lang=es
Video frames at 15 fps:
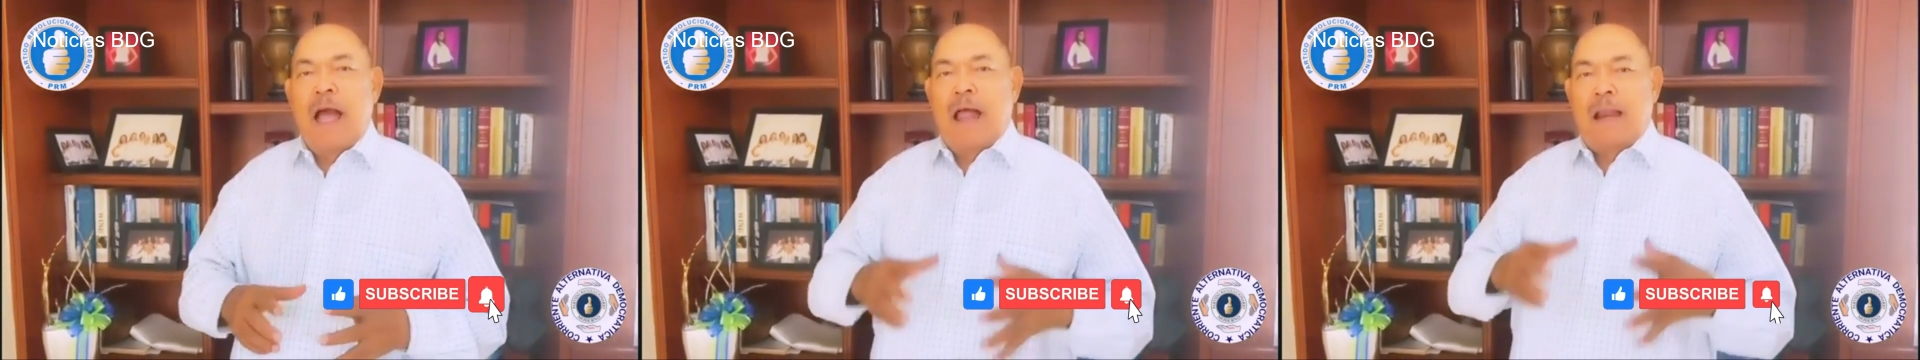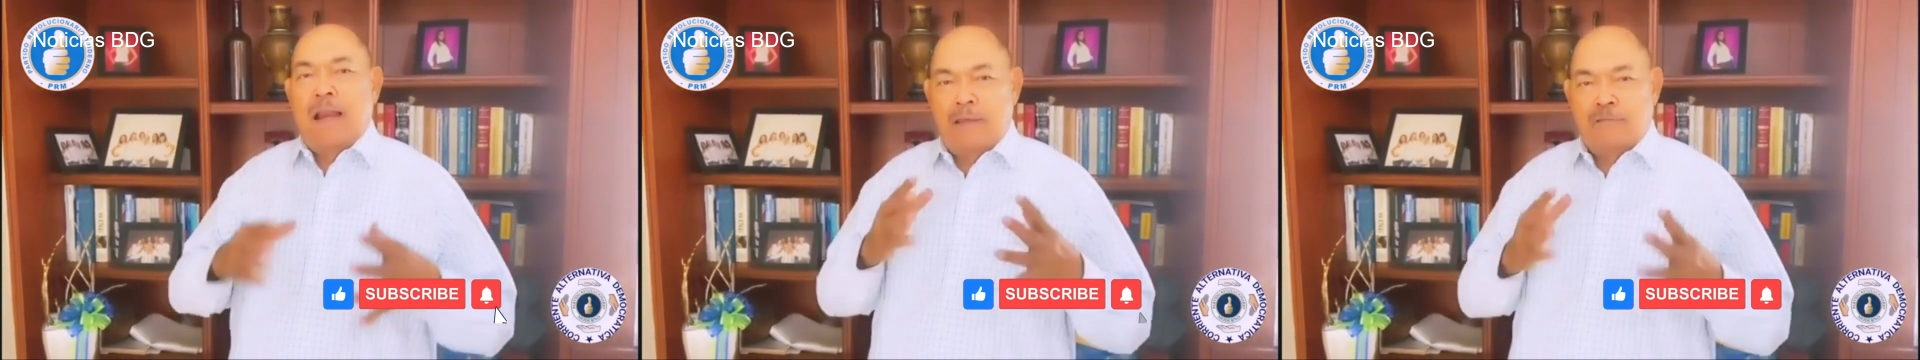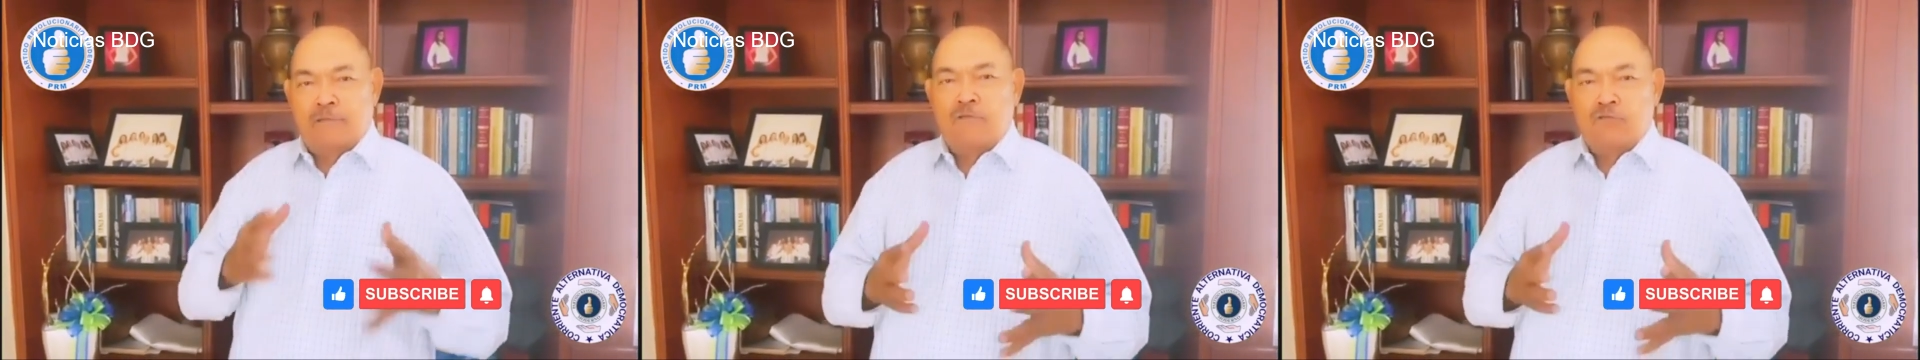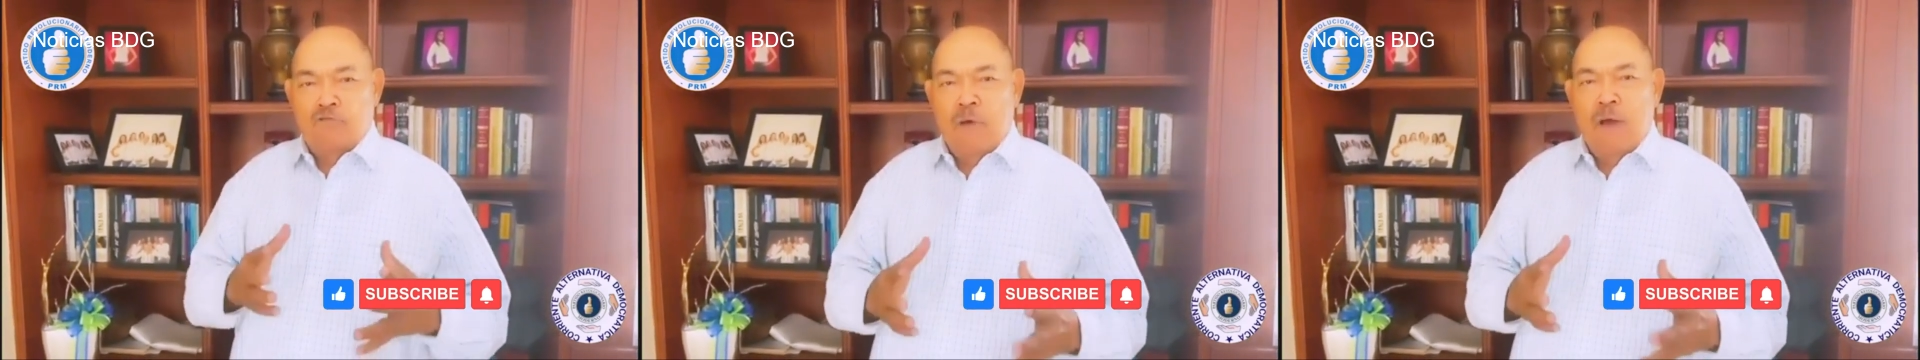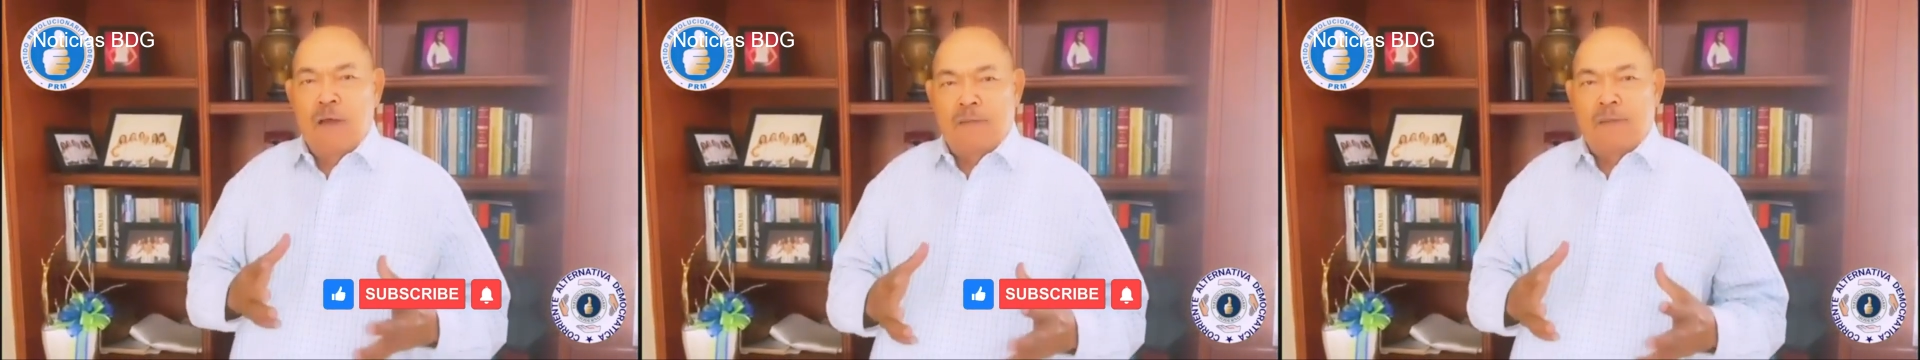a las
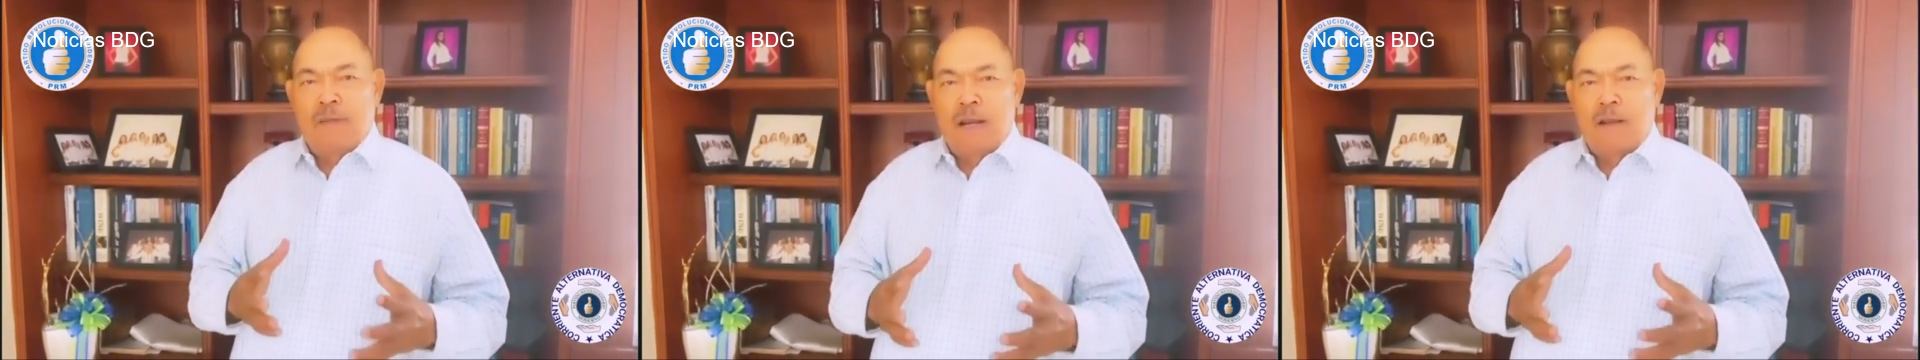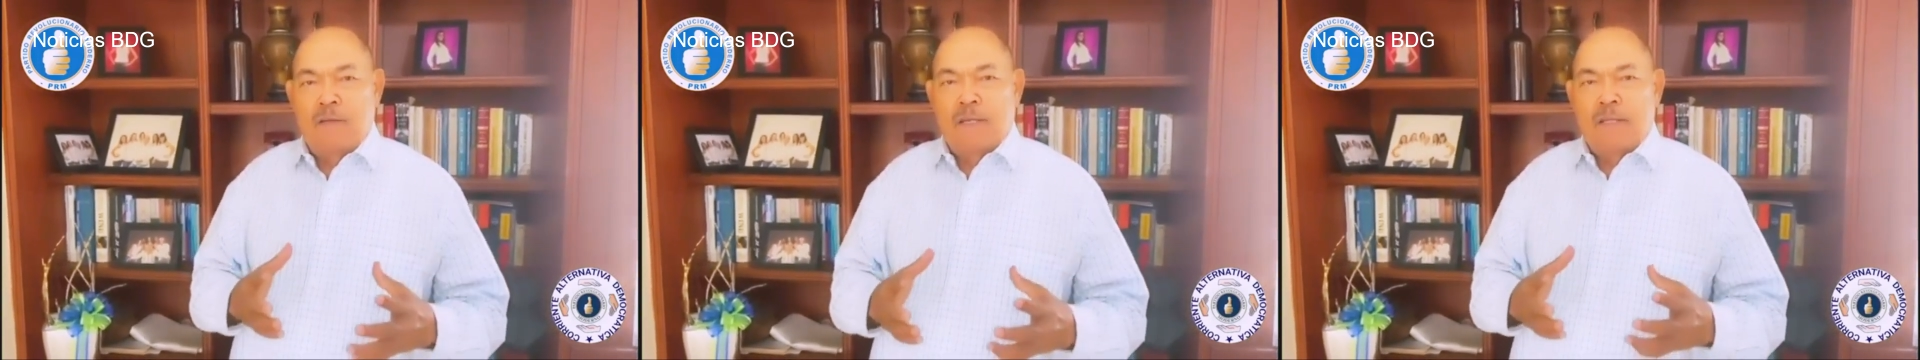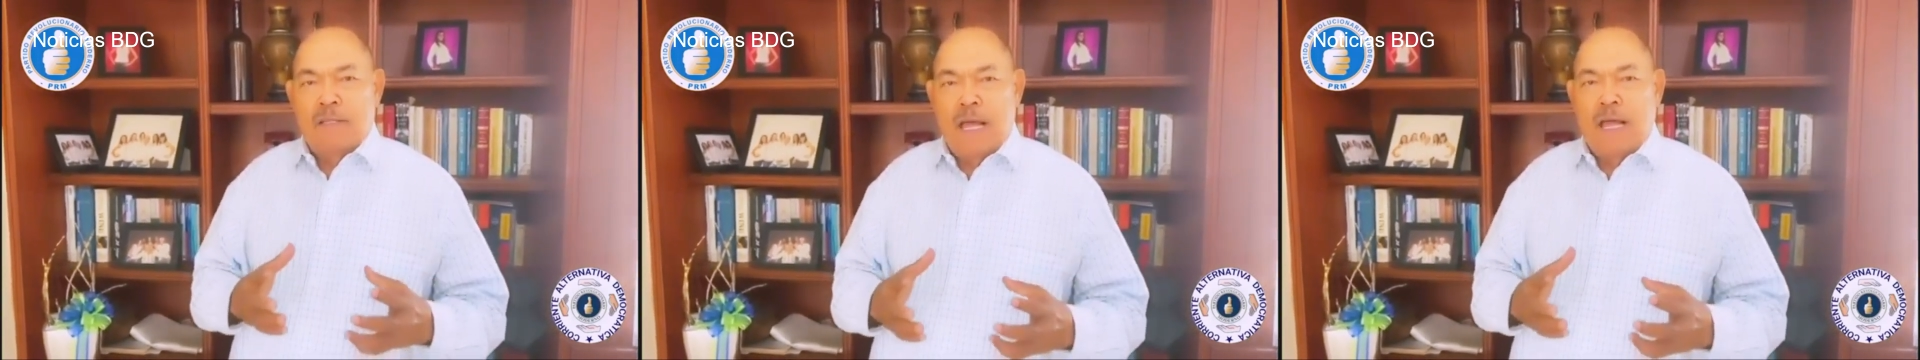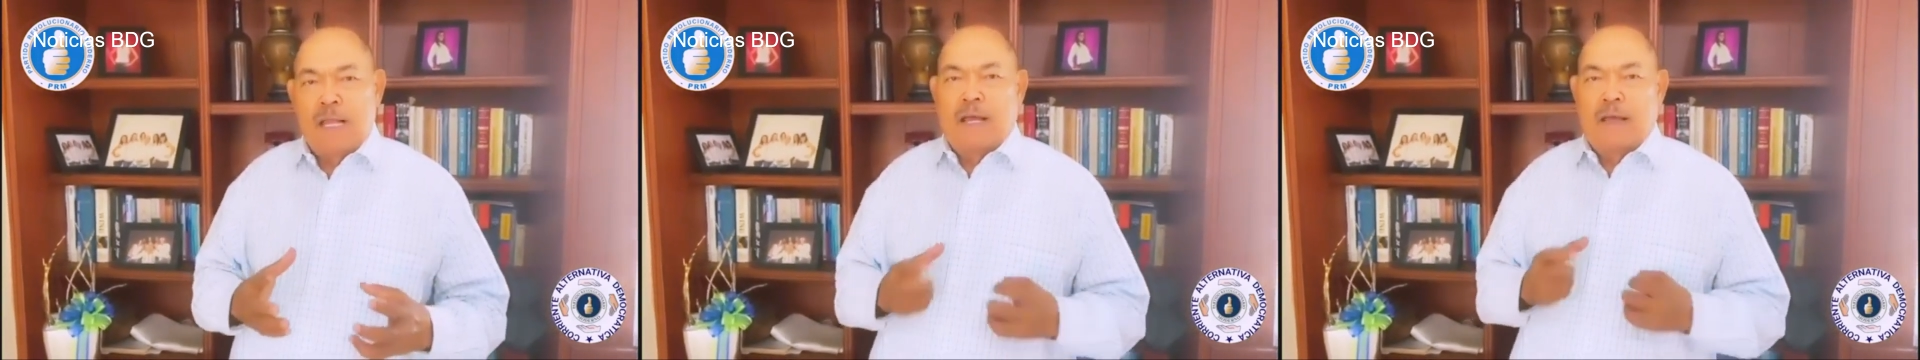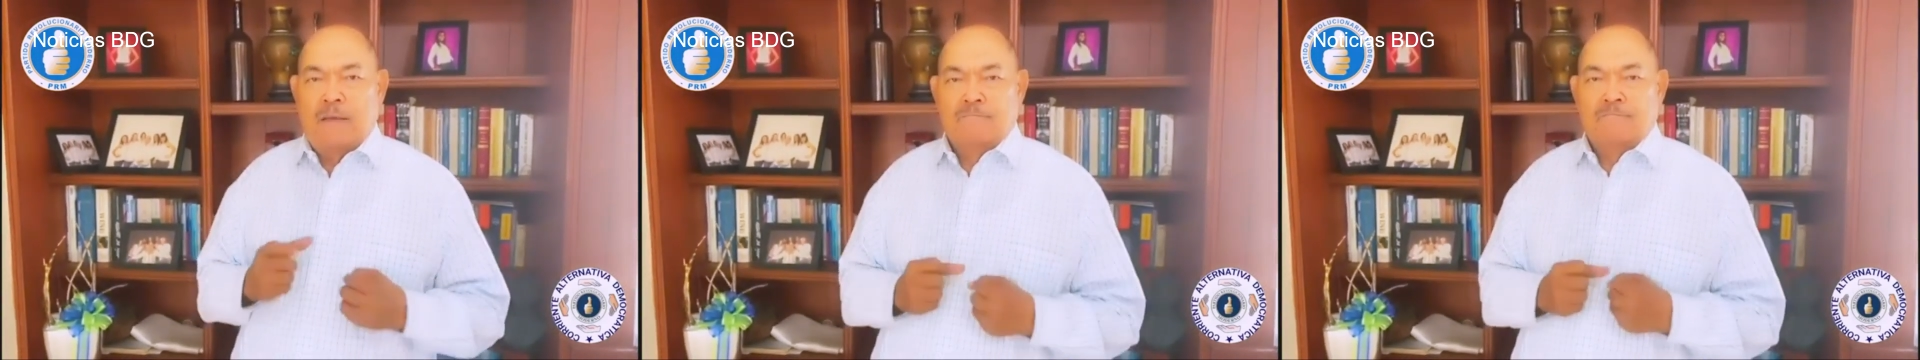9 de la
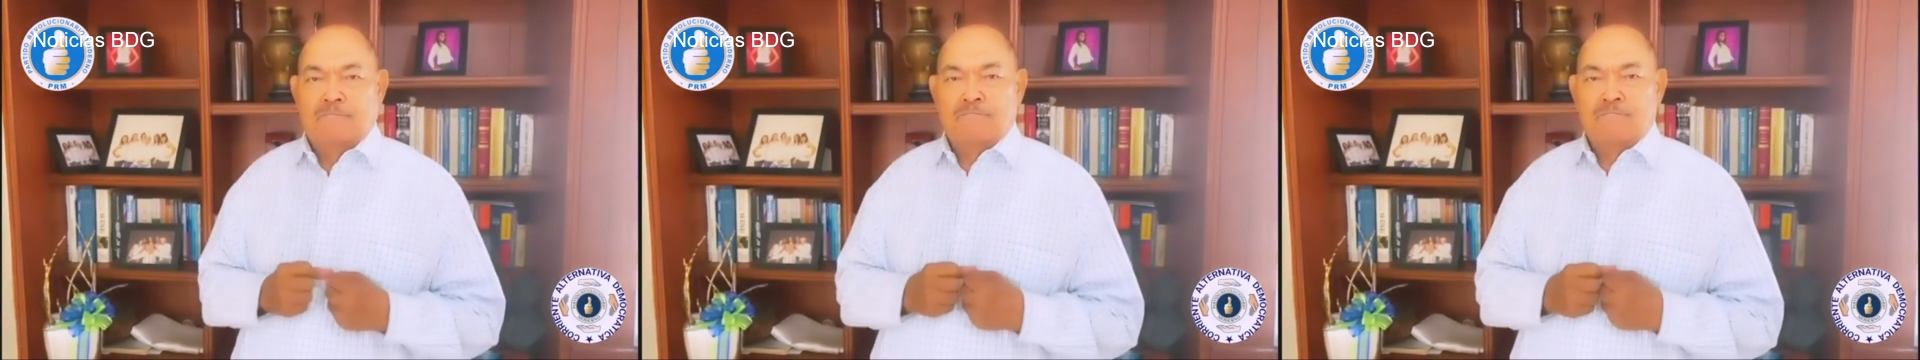mañana